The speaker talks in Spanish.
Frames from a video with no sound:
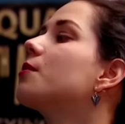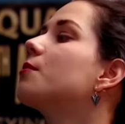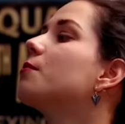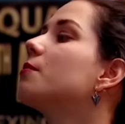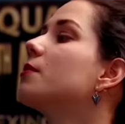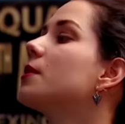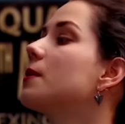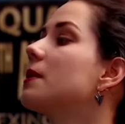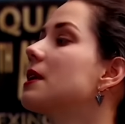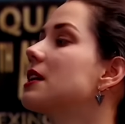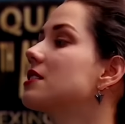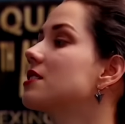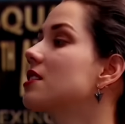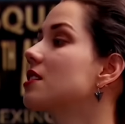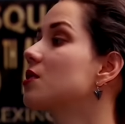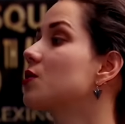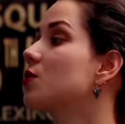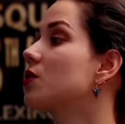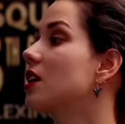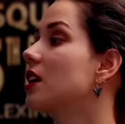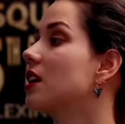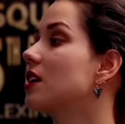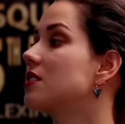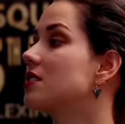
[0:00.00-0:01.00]
¿Me vas a
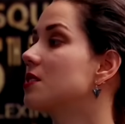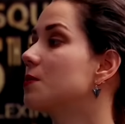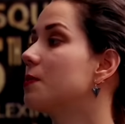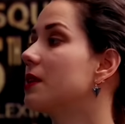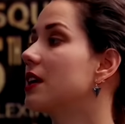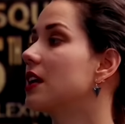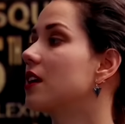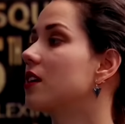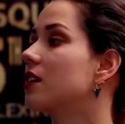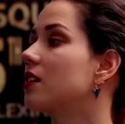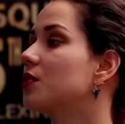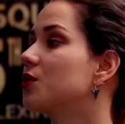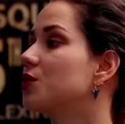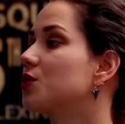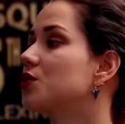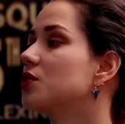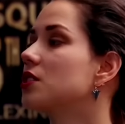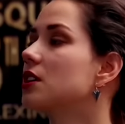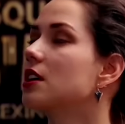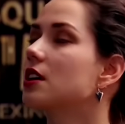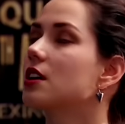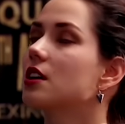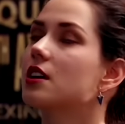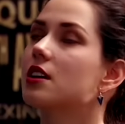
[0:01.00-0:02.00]
ayudar a
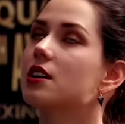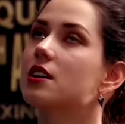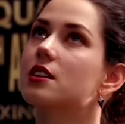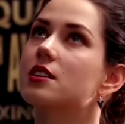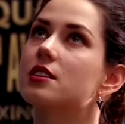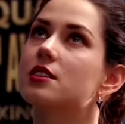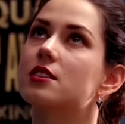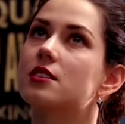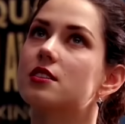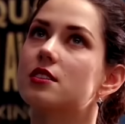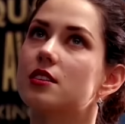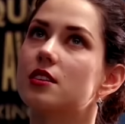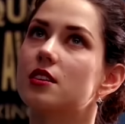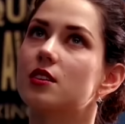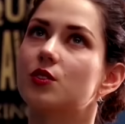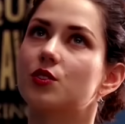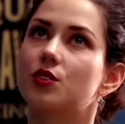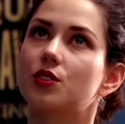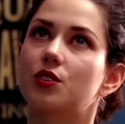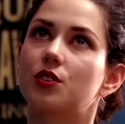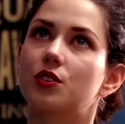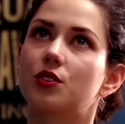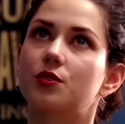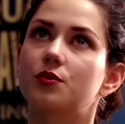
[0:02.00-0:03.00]
separarlos? ¿Sí o
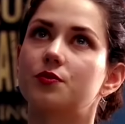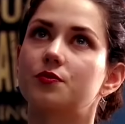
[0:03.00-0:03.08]
no?